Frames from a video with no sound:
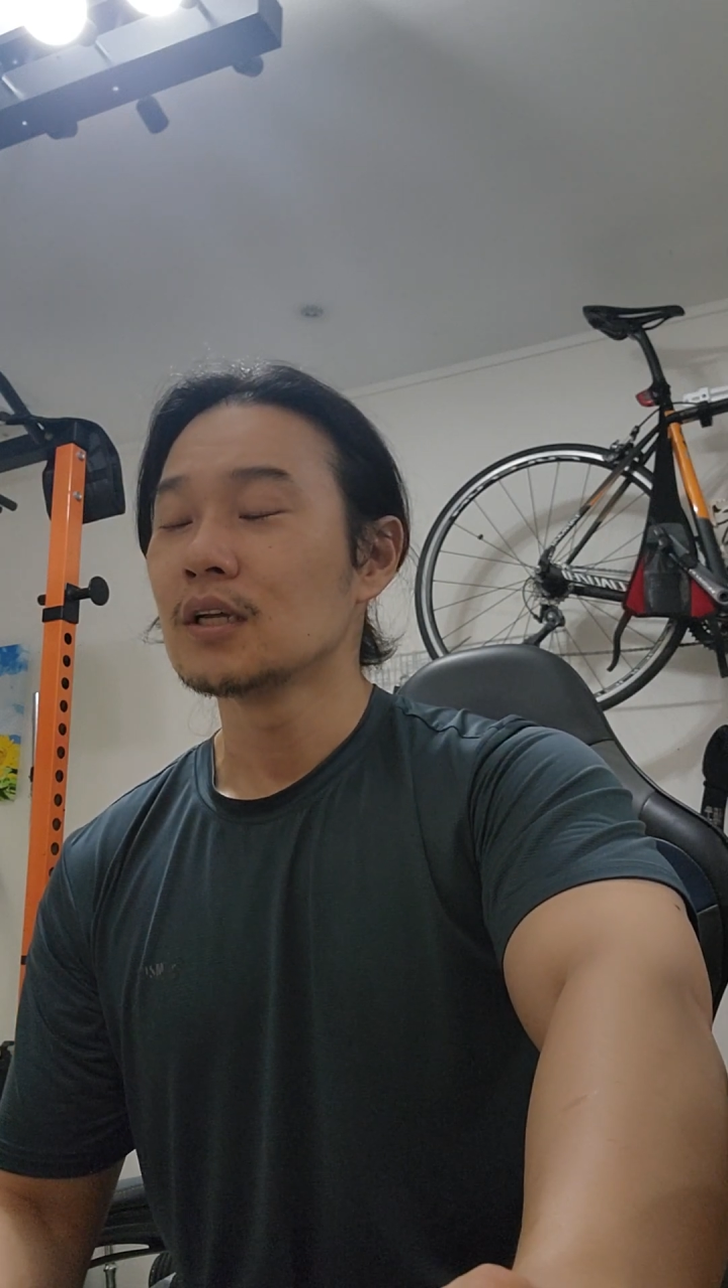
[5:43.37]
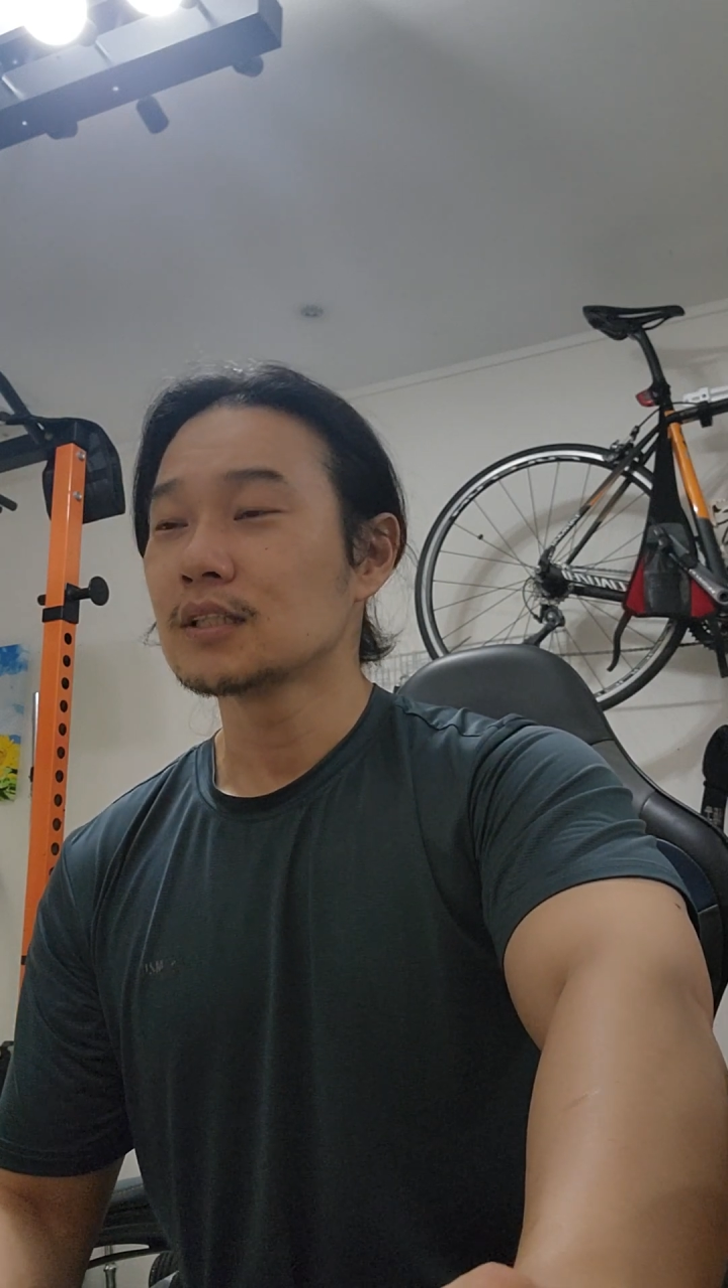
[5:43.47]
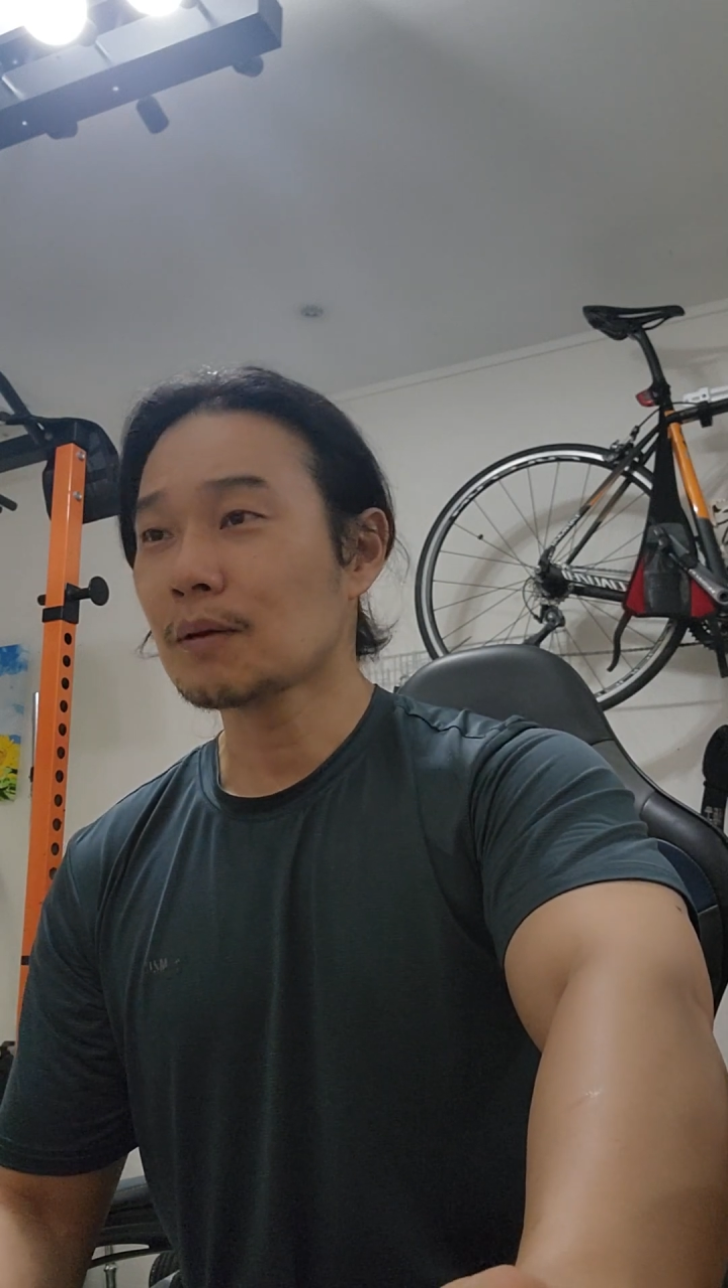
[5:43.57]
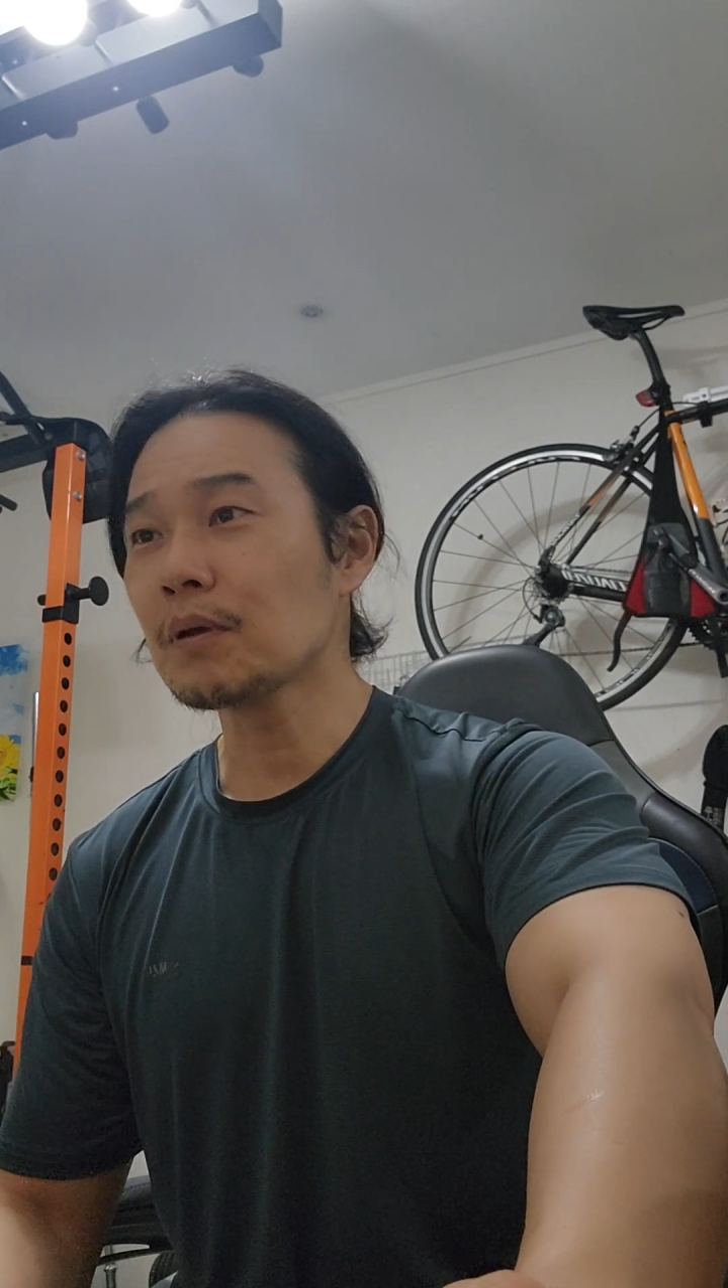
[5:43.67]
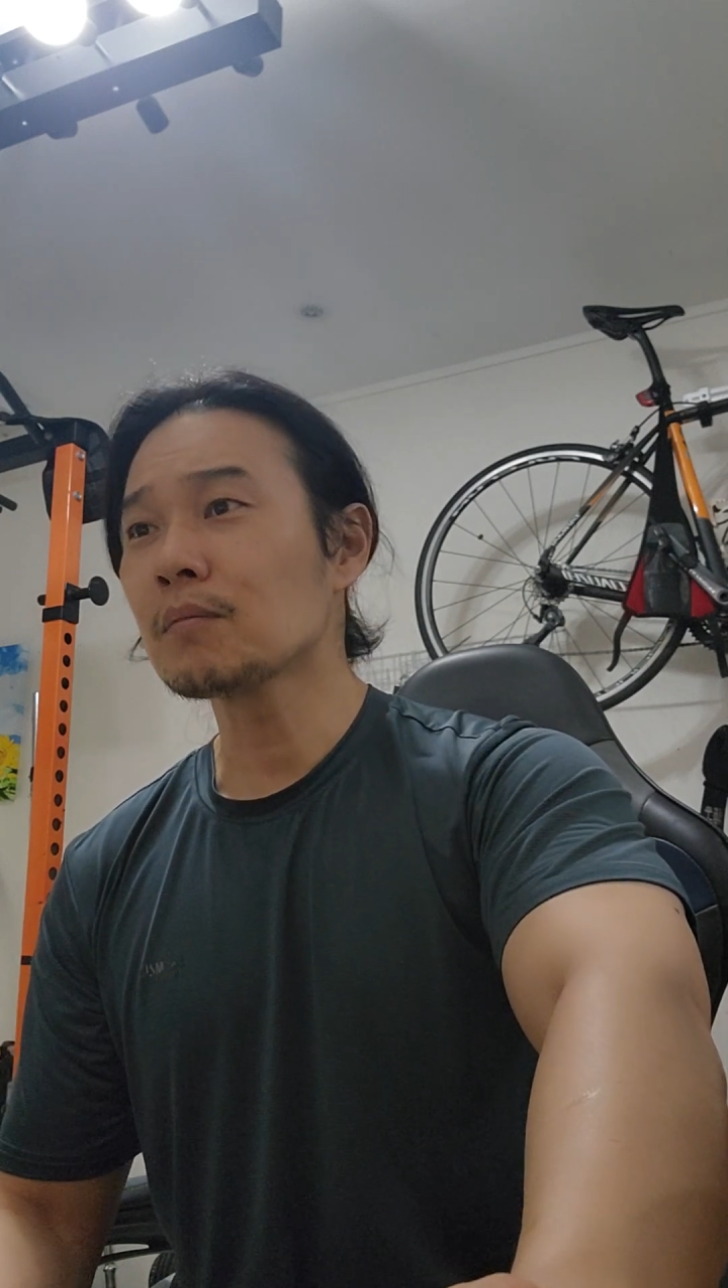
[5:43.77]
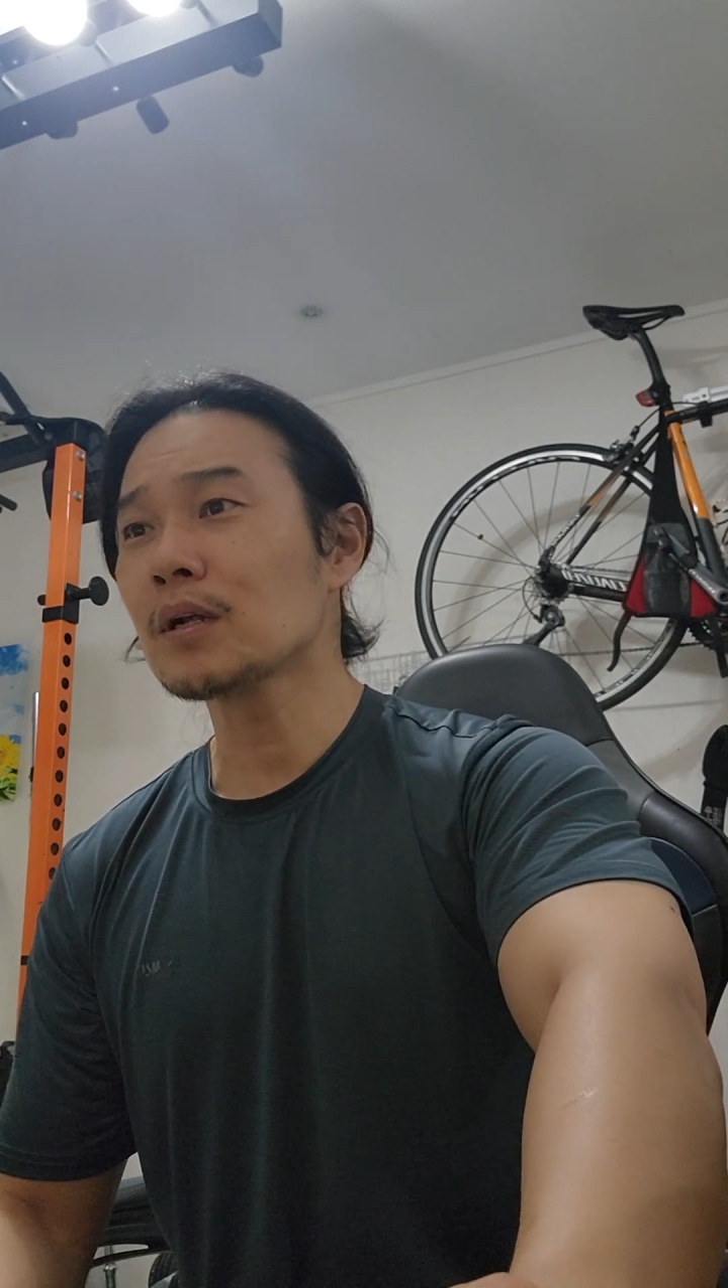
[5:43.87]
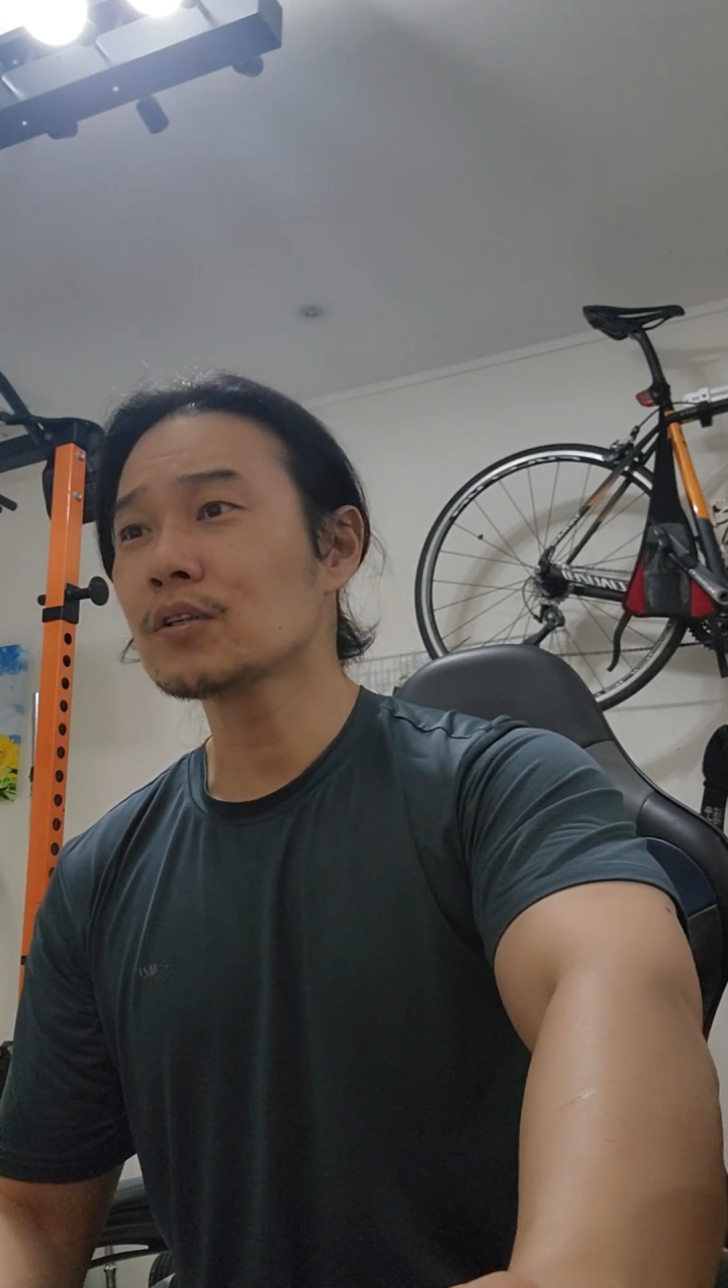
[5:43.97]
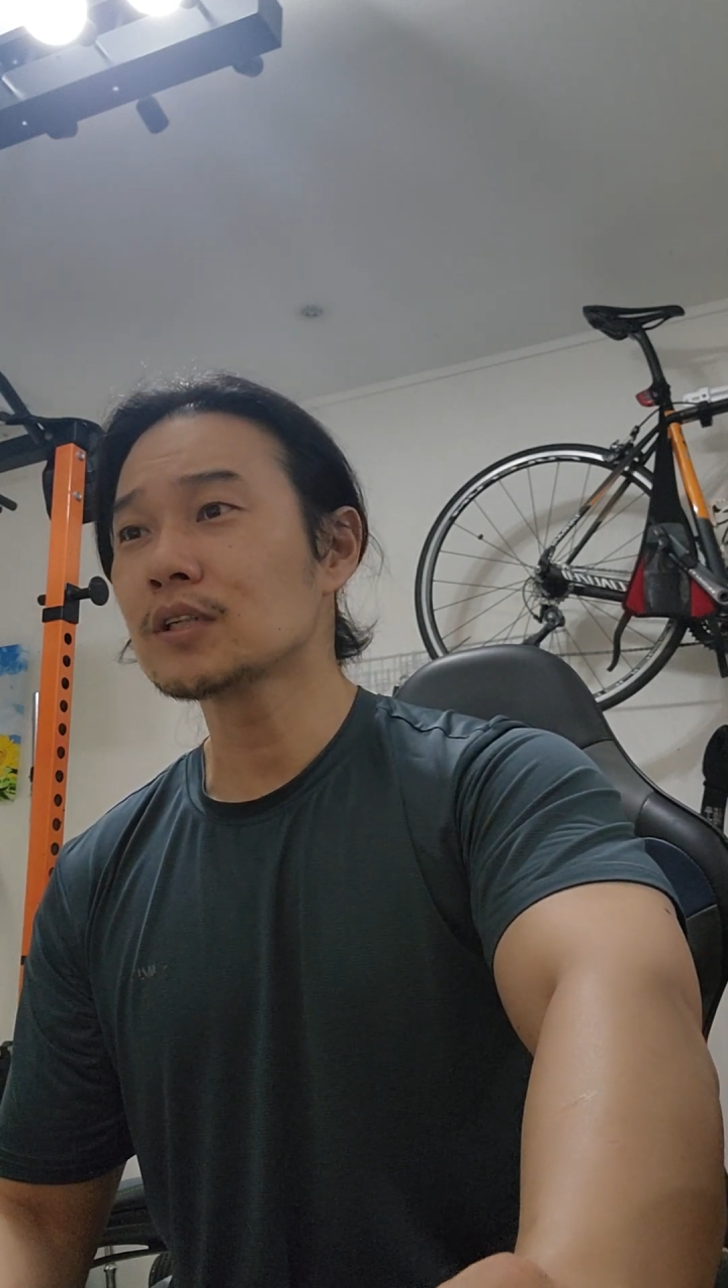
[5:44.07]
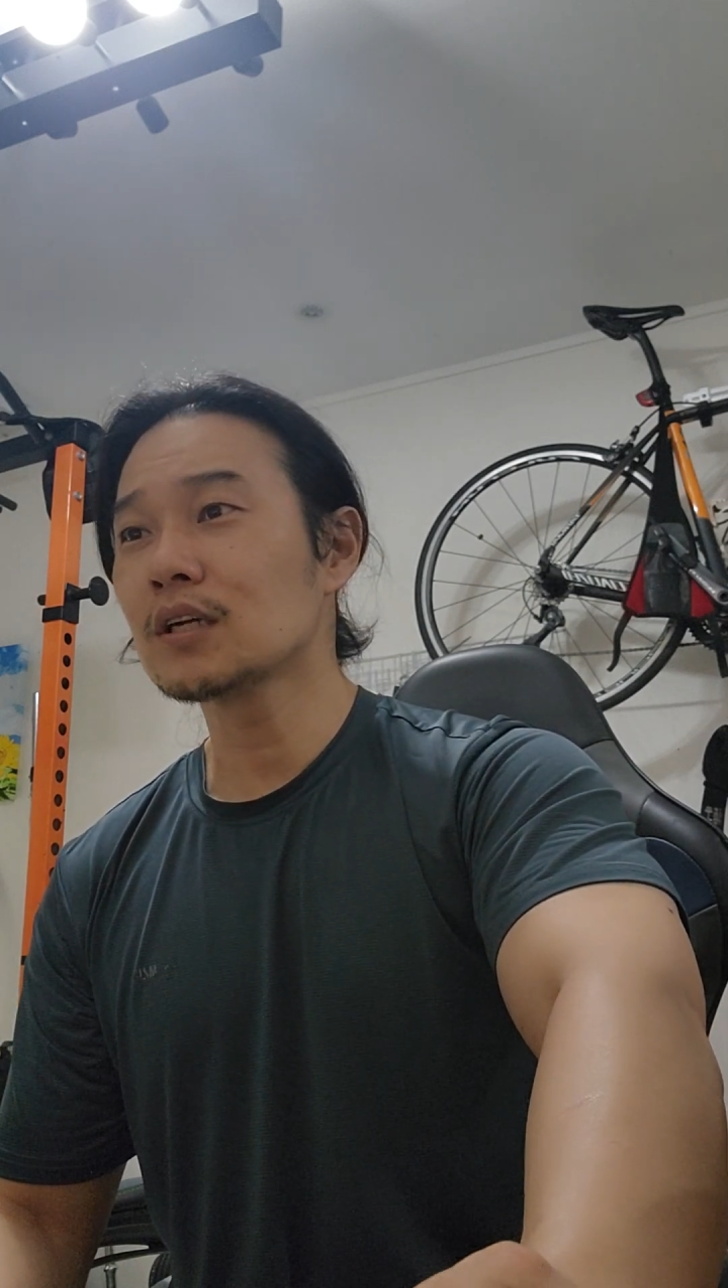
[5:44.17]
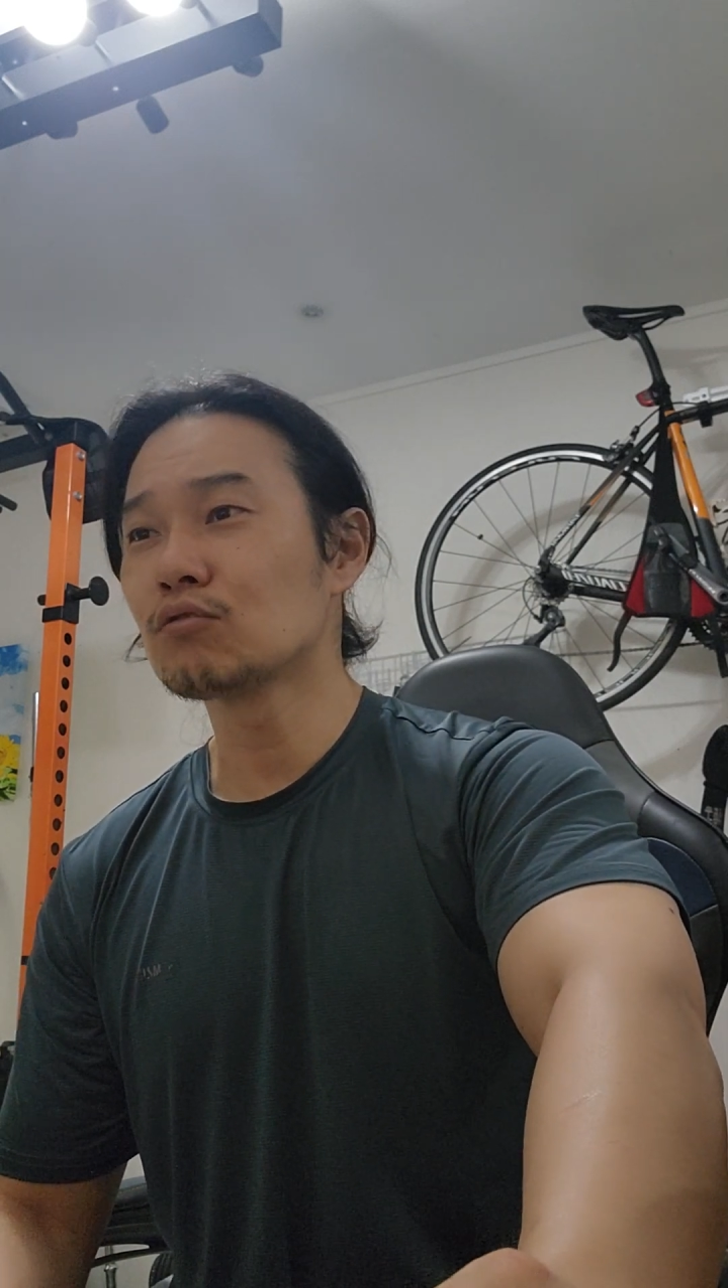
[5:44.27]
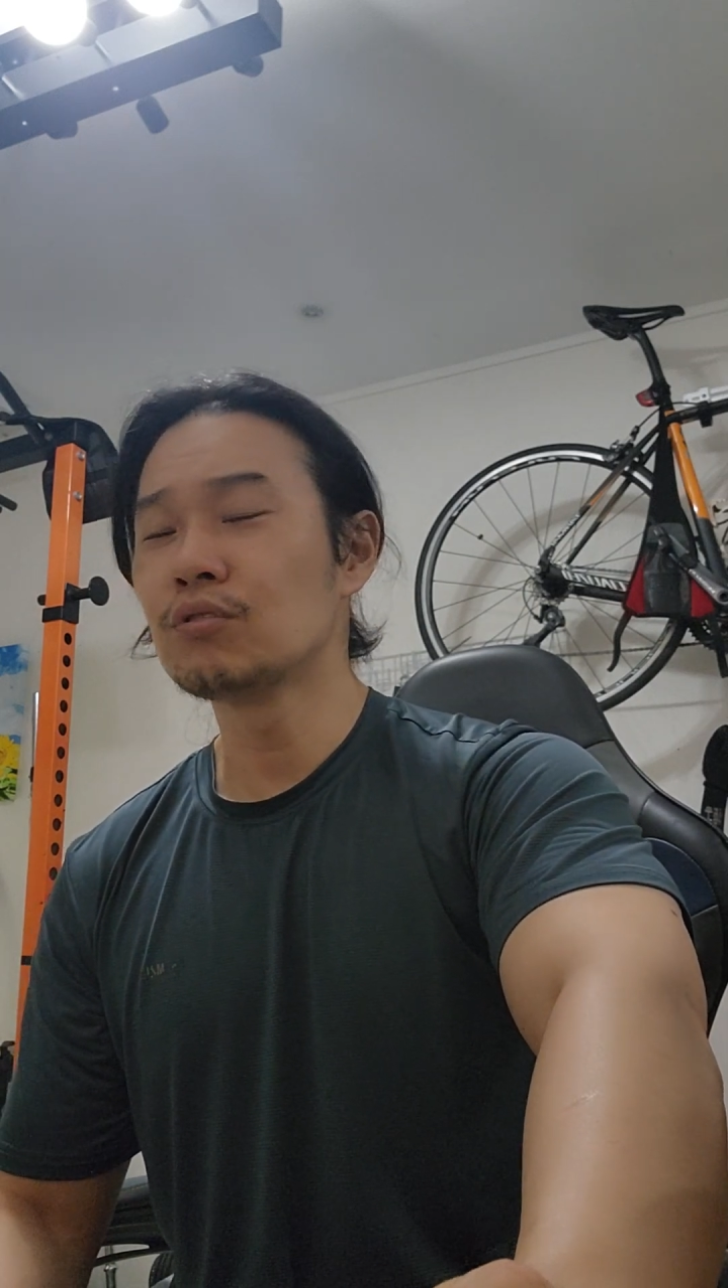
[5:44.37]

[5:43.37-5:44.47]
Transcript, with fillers: 300만 원짜리